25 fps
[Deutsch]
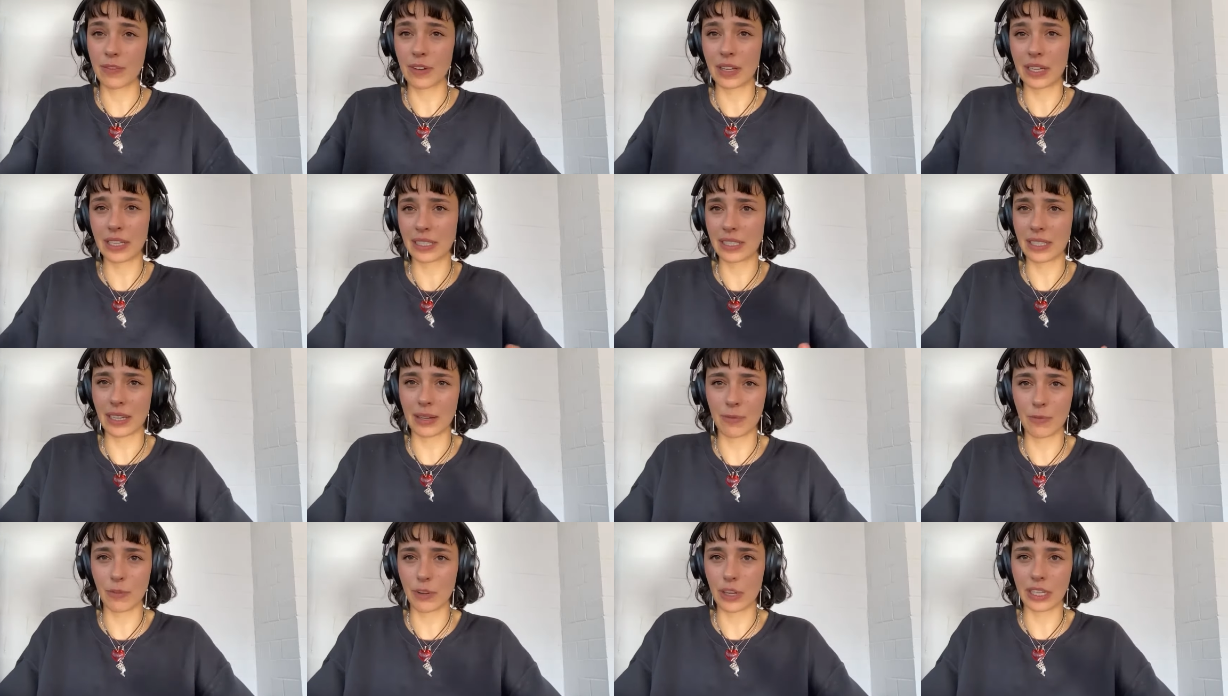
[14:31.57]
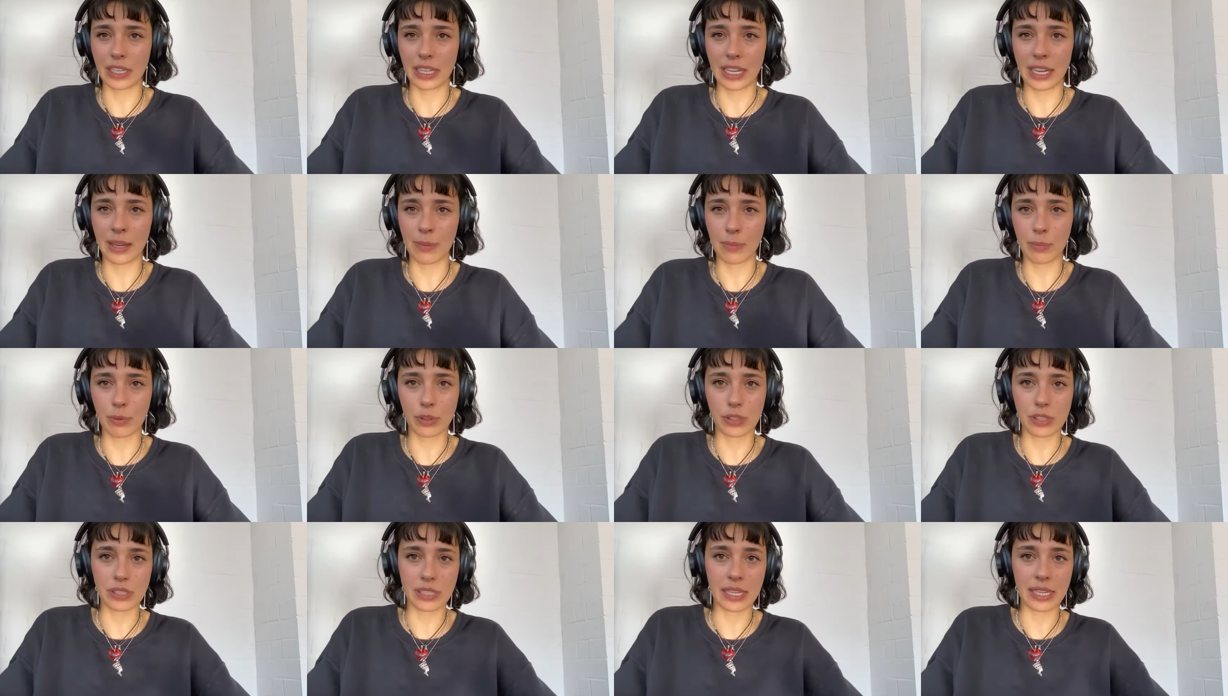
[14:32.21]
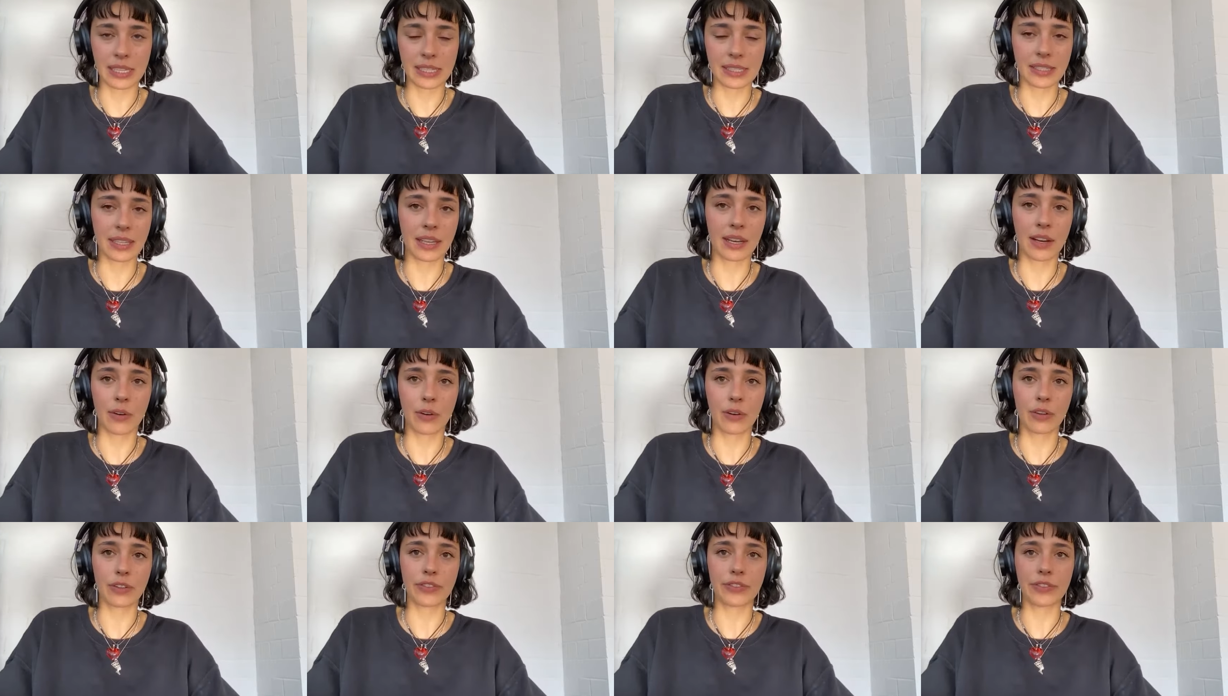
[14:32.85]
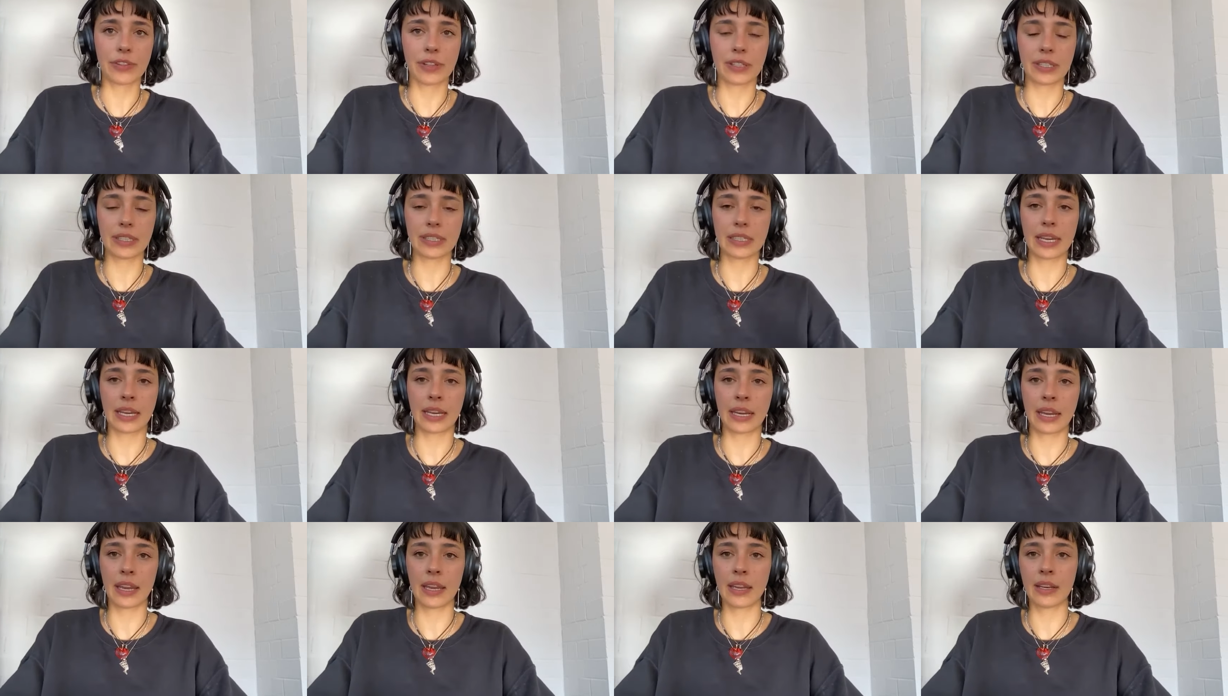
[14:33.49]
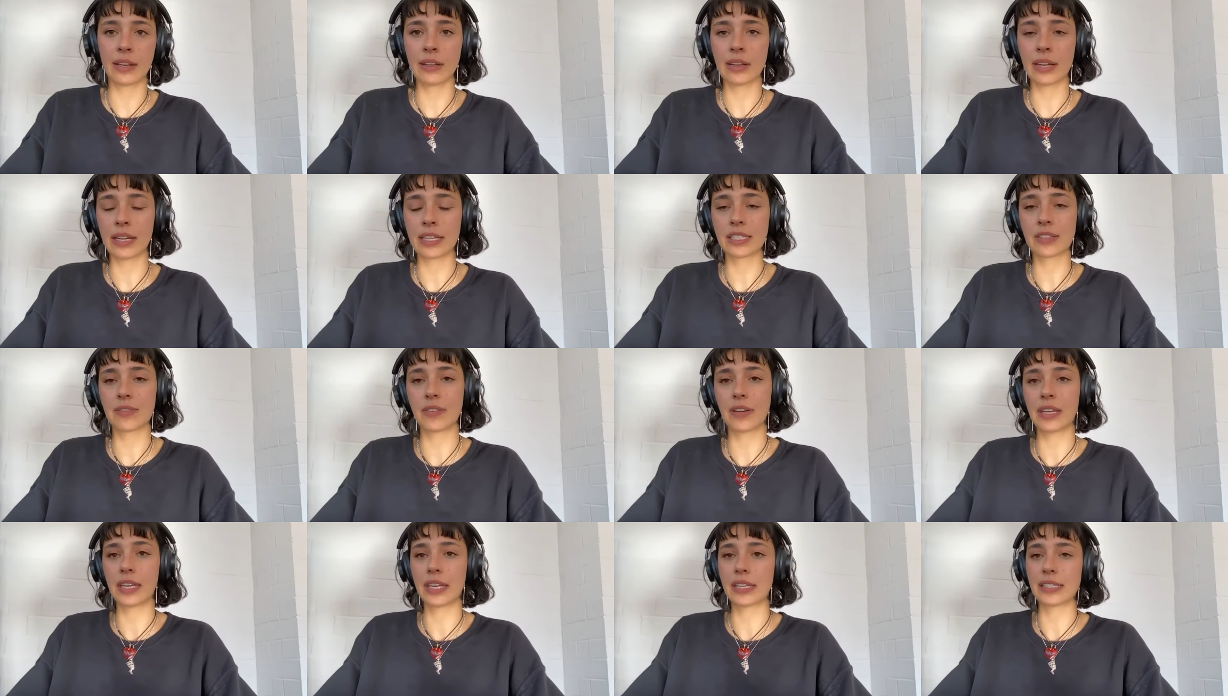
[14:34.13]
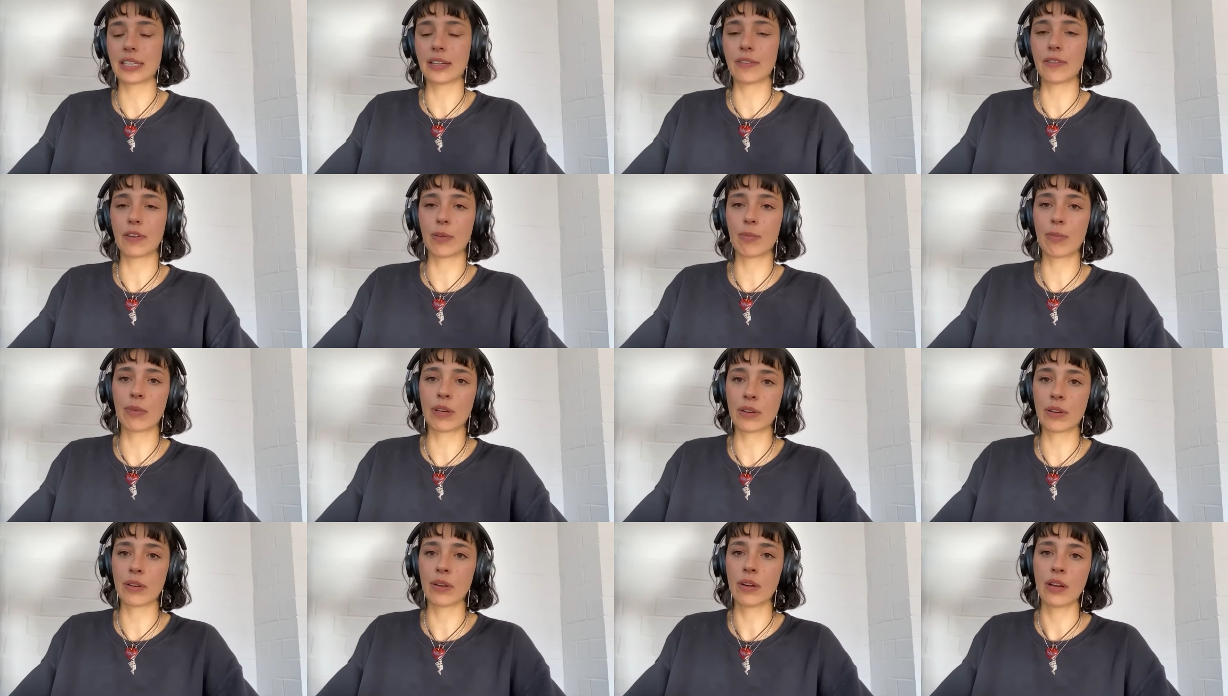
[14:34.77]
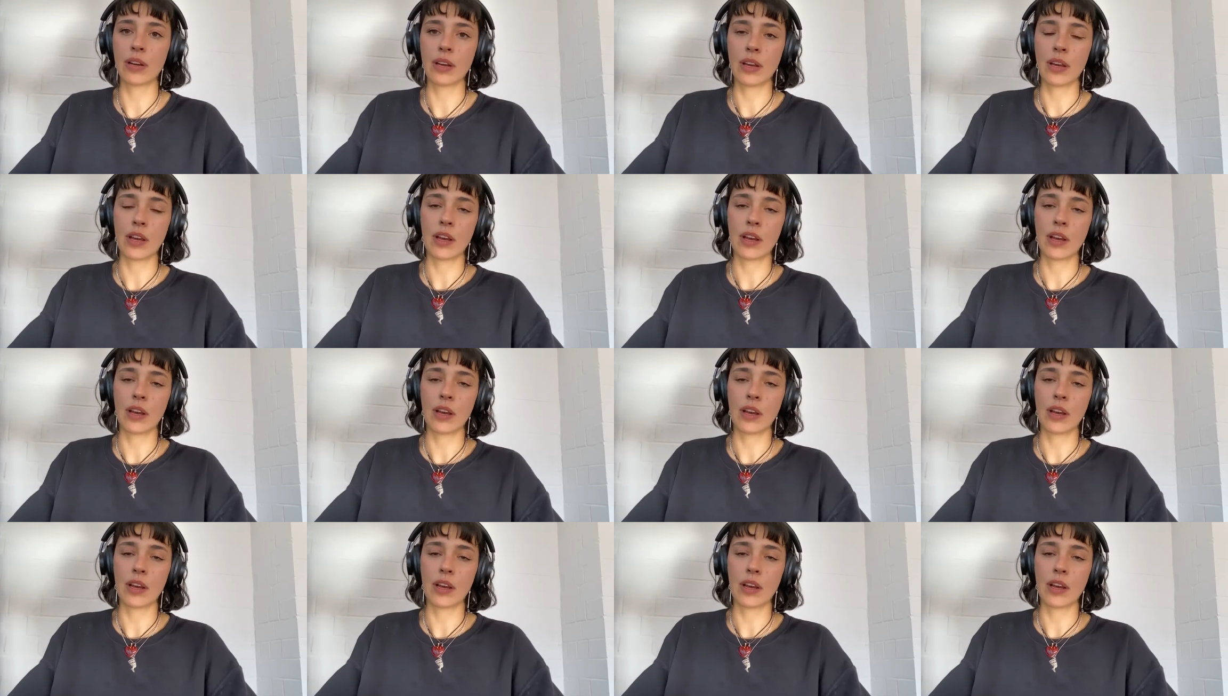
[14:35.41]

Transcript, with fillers: werde ich dann vielleicht eher einen Prozess dann auch erkennen, als wenn ich jetzt einfach mal